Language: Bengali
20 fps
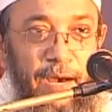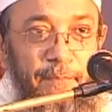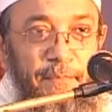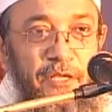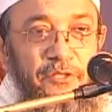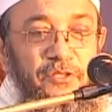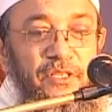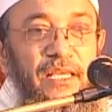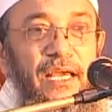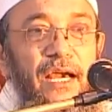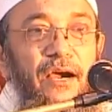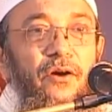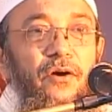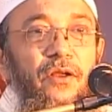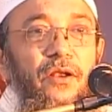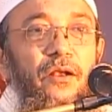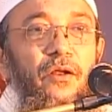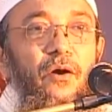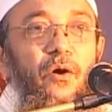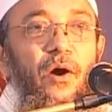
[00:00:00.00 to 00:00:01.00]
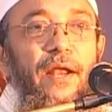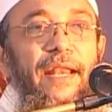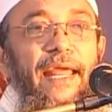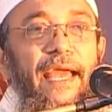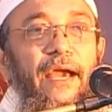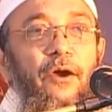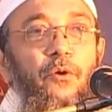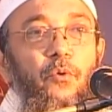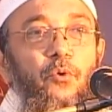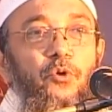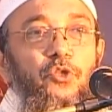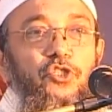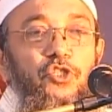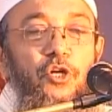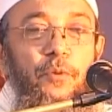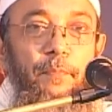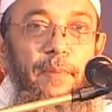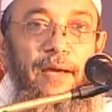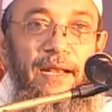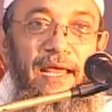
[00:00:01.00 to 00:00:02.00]
আমরা যদি এখন অনেক
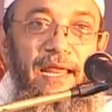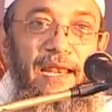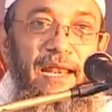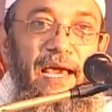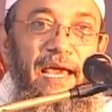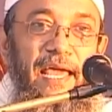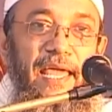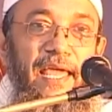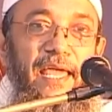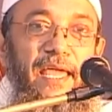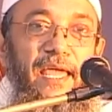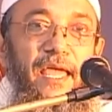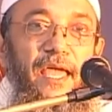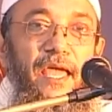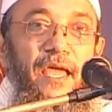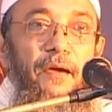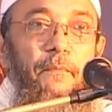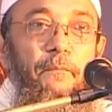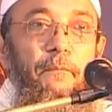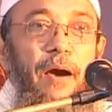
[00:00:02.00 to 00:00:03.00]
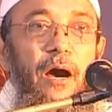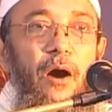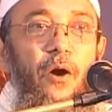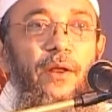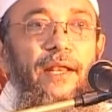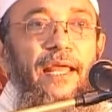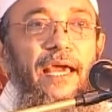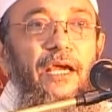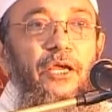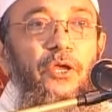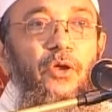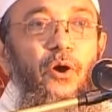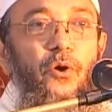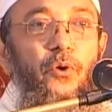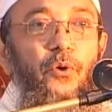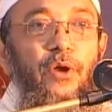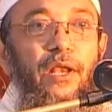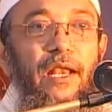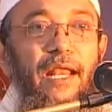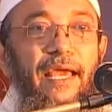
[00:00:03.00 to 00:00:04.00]
উৎসব বানাইলাই বা অনেক ইয়
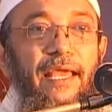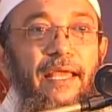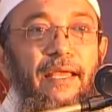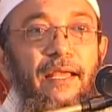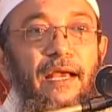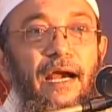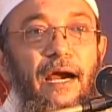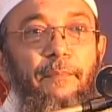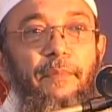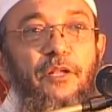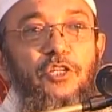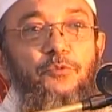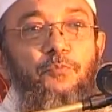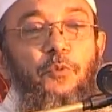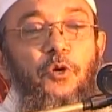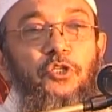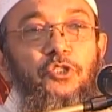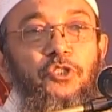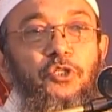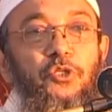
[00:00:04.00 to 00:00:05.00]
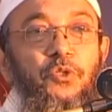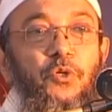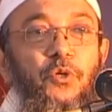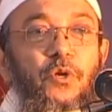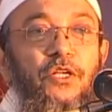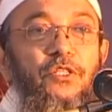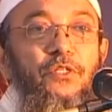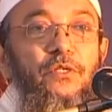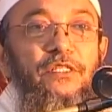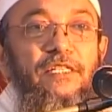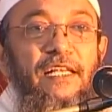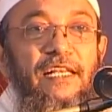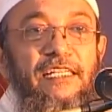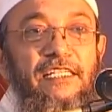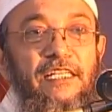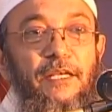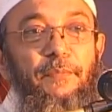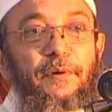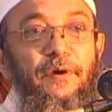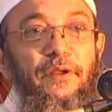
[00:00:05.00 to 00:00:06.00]
হইলাই আমরা স্পষ্টত রসুল
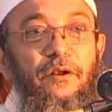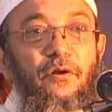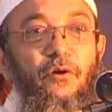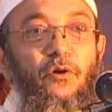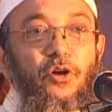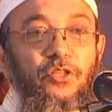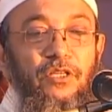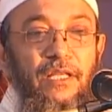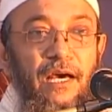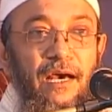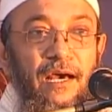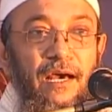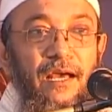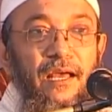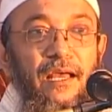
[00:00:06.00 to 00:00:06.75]
সাল্লাহ সাল্লামের কথা